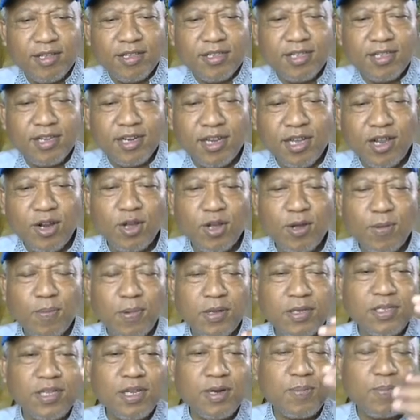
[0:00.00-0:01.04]
jadi kalau ke
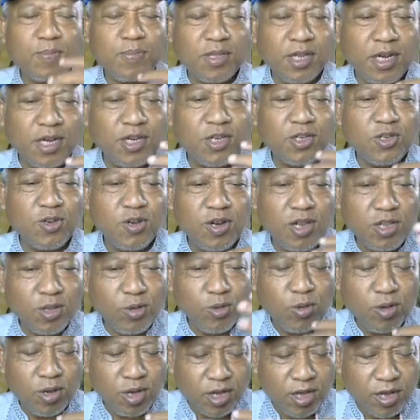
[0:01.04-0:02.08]
pasar tradisional
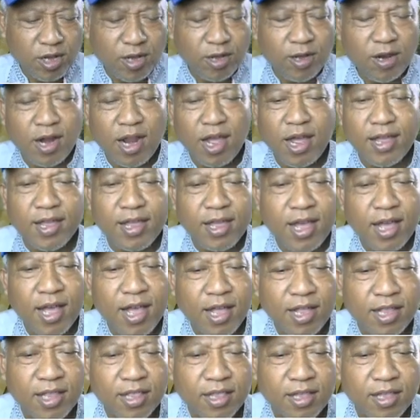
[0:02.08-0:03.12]
tuh ke
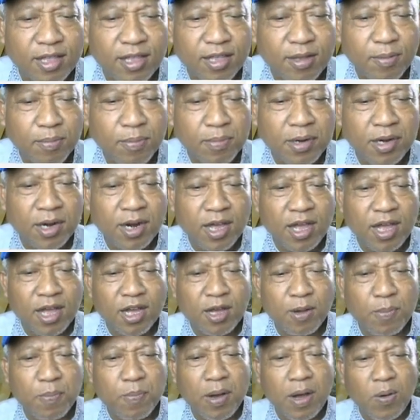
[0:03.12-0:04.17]
rakyat menengah
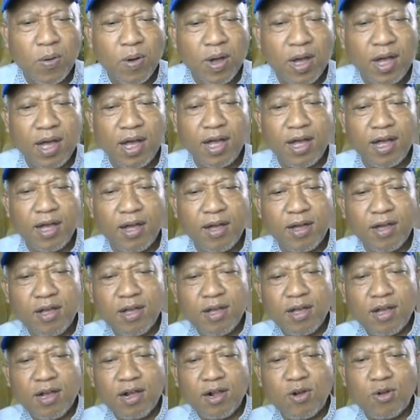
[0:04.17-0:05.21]
ke bawah.
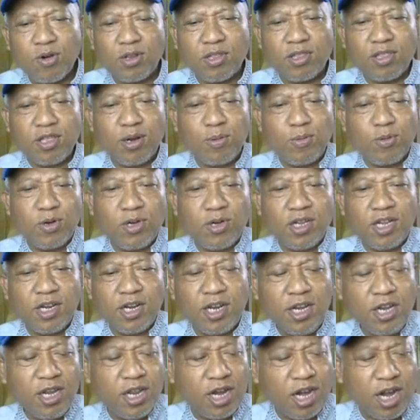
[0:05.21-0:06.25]
Kalau retail
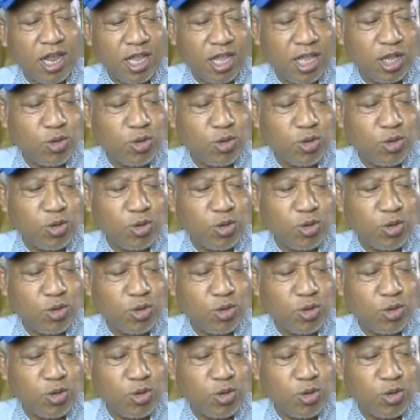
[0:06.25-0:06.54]
modern ya rakyat